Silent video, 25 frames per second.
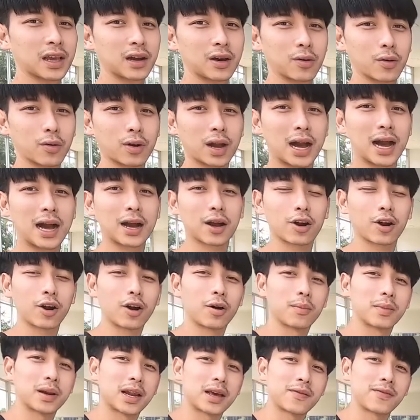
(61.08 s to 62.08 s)
ลูกค้าก็
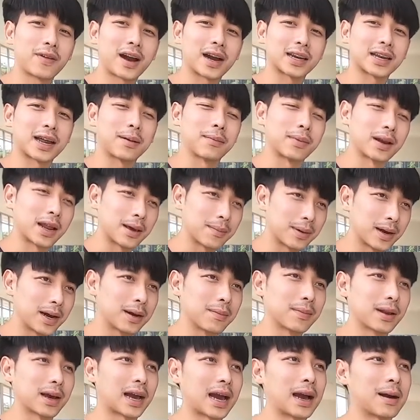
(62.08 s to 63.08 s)
ไม่ได้ฝากทำอะไรเพิ่ม
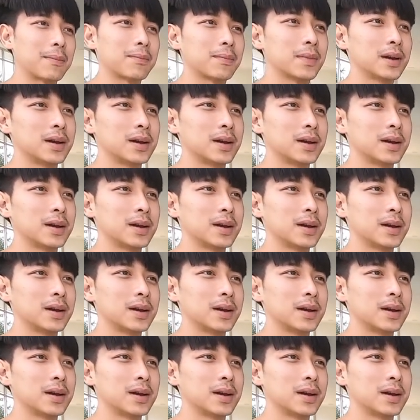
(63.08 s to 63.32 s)
นะครับ